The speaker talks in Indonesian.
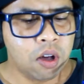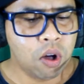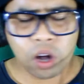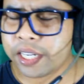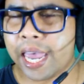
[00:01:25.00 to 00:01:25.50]

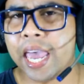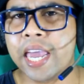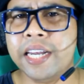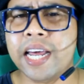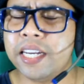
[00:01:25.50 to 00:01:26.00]
Oke, okay,
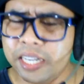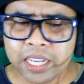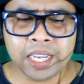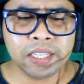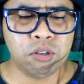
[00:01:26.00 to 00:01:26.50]
dan
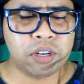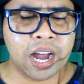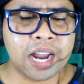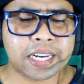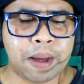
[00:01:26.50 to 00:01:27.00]
ini
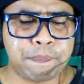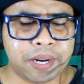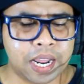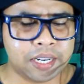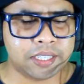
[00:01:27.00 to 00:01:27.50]
juga
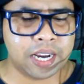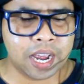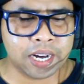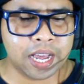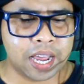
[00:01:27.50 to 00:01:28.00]

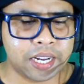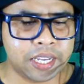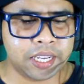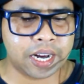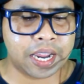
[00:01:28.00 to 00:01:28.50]
tampilannya
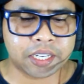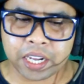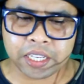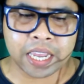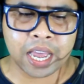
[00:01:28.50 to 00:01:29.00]
dari
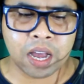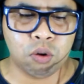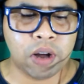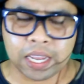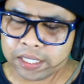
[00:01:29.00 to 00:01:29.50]
ratingnya,
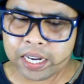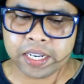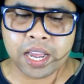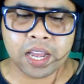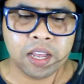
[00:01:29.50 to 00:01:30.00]

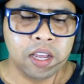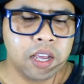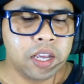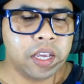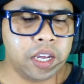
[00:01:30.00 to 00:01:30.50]
ulasannya
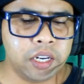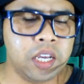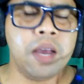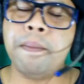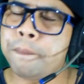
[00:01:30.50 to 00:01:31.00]

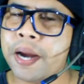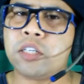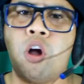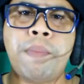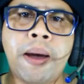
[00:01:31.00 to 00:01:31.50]
ini
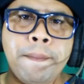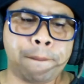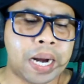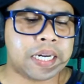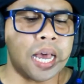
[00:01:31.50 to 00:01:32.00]
4,4
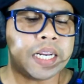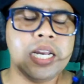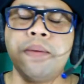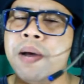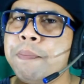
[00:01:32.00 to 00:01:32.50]

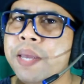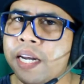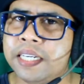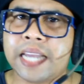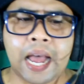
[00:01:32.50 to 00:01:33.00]
dari 5
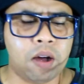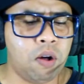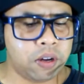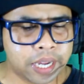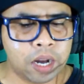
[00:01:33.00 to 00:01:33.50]
bintang.
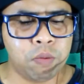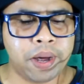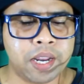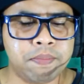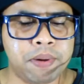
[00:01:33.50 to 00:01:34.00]
Oke,
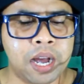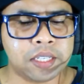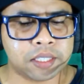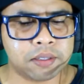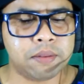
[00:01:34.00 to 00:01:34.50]
lumayan
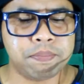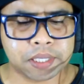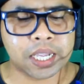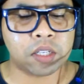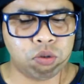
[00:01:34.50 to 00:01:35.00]
bas,
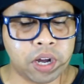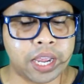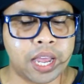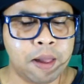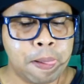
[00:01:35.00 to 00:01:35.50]
besar juga
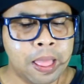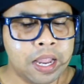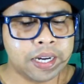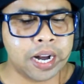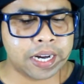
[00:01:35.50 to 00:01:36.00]
ya.
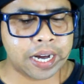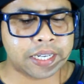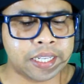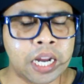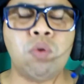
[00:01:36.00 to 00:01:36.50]
Dan
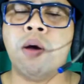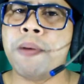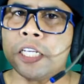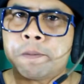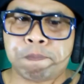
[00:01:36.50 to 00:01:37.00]
ratingnya
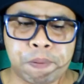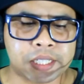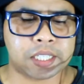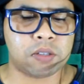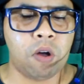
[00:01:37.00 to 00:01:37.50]
12
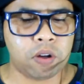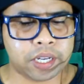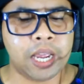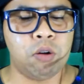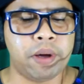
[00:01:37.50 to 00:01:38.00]
plus.
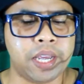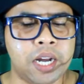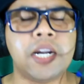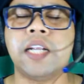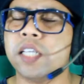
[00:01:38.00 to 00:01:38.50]
Oke,
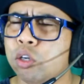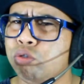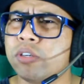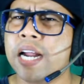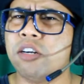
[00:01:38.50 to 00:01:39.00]
lumayan dan 1
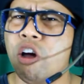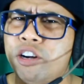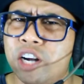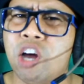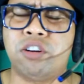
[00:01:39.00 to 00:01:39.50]
juta
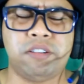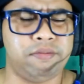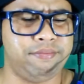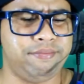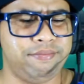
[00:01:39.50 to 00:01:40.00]
download.